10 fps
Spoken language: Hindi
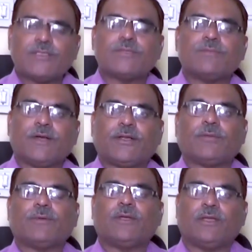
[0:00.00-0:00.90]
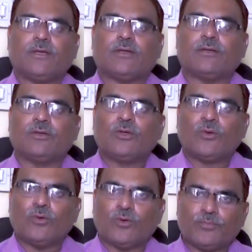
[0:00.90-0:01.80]
इस मैटर पे लेकर
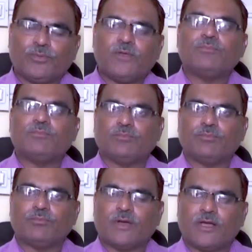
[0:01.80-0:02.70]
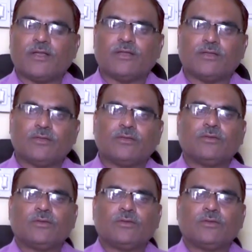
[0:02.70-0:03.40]
और फिल्म बना रहे हैं